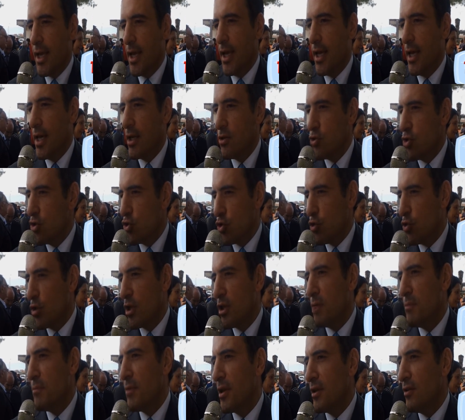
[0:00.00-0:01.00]
Eh, ci sono
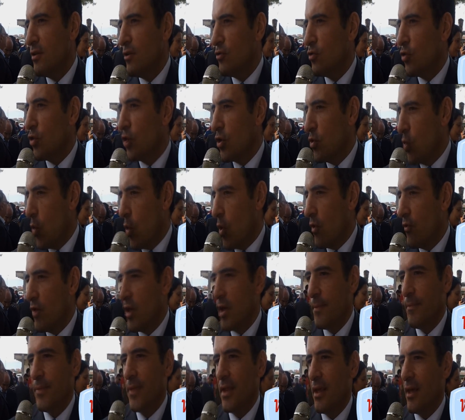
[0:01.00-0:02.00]
degli imprenditori
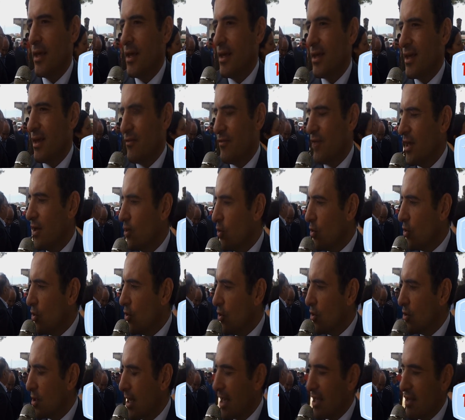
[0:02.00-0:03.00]
nuovi eh, che
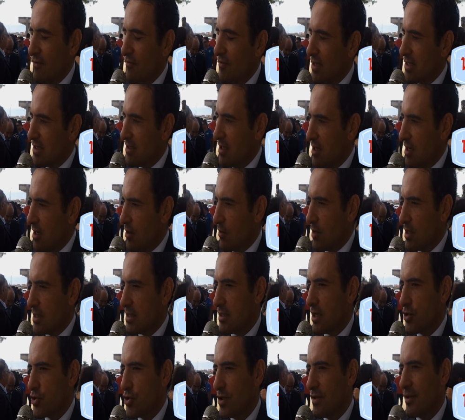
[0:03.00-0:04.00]
vengono a investire in
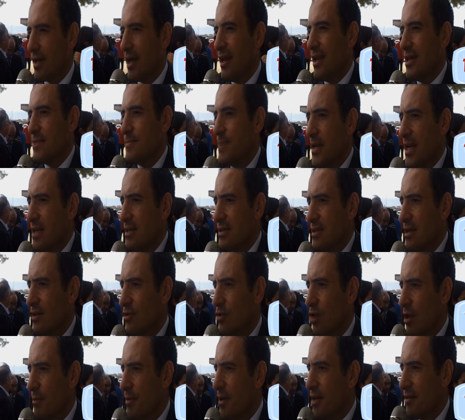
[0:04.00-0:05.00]
questa città. La speranza
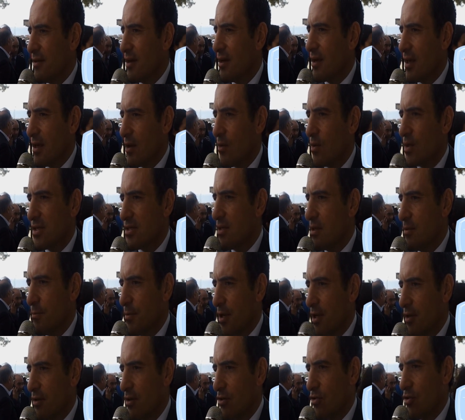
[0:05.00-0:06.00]
naturalmente è che questi
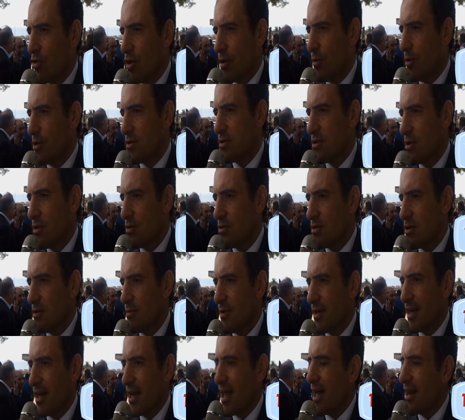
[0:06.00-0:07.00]
imprenditori possano
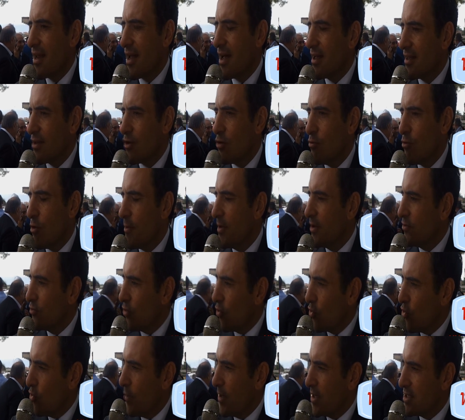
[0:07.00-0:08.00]
insomma, creare anche un momento
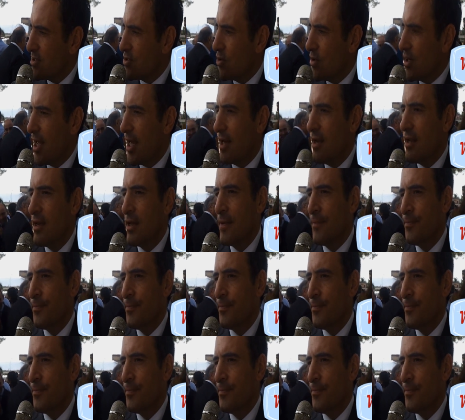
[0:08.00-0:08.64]
occupazionale.